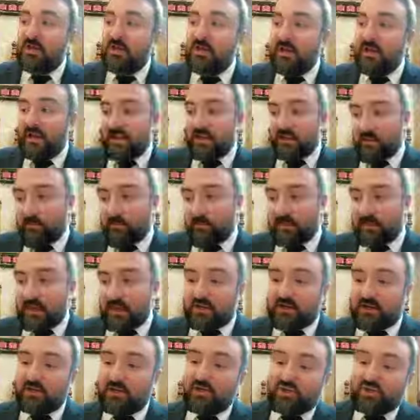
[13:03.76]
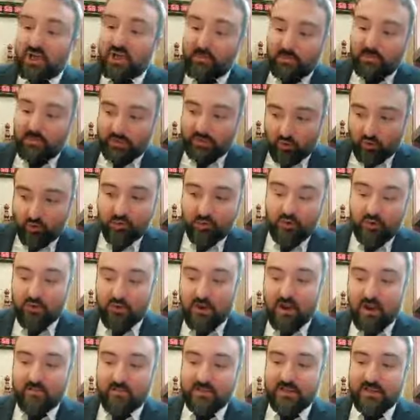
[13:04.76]
или она была крышкой, потом ее
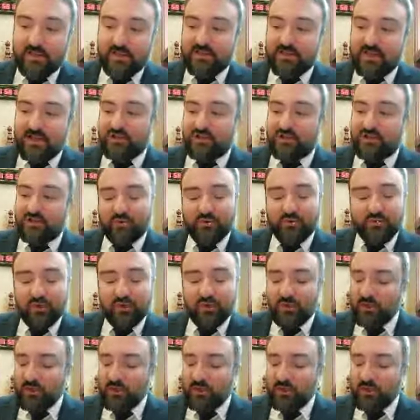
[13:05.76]
как бы насаживают.